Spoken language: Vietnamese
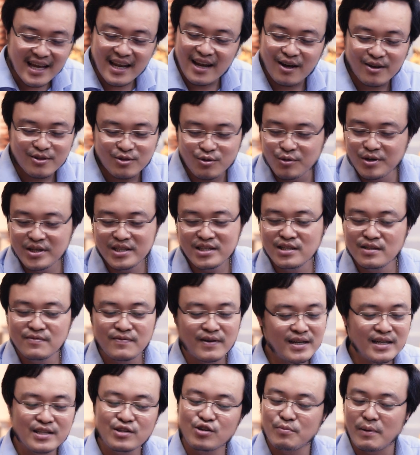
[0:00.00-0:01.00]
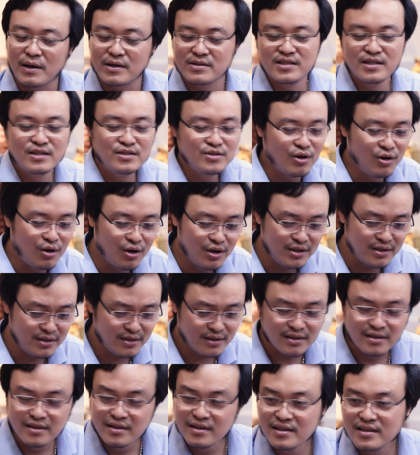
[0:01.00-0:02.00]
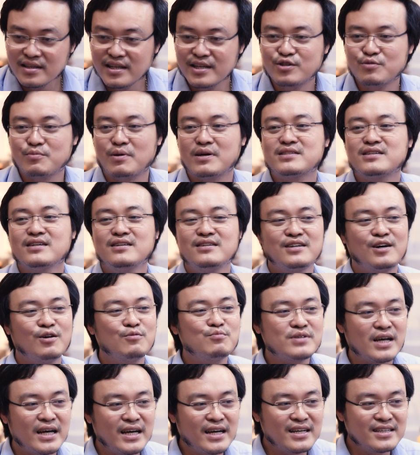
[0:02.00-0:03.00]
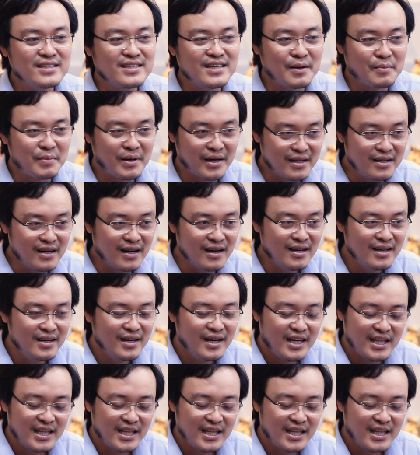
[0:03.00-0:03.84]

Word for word: giản là tôi đi tư vấn nên tôi bảo dừng thôi. Thì chúng ta dừng không xây cái trường hợp ấy nữa.